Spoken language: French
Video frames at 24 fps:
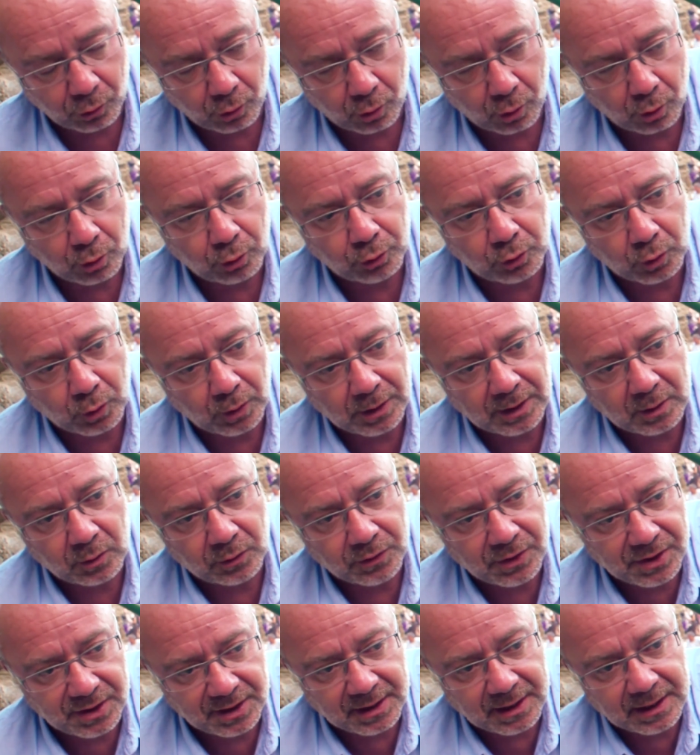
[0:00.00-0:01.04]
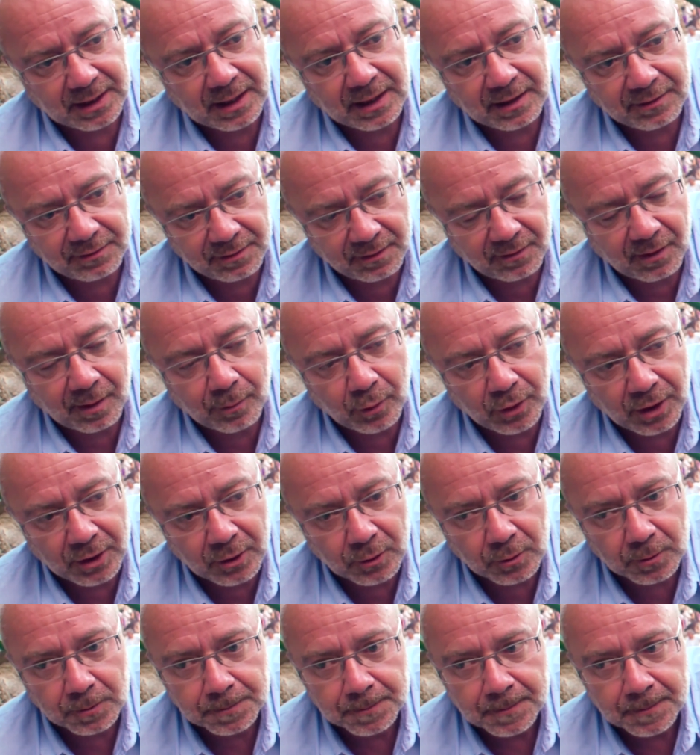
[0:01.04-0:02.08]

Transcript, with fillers: d'euros au loto et qui ont décidé d'aller vivre à Monaco.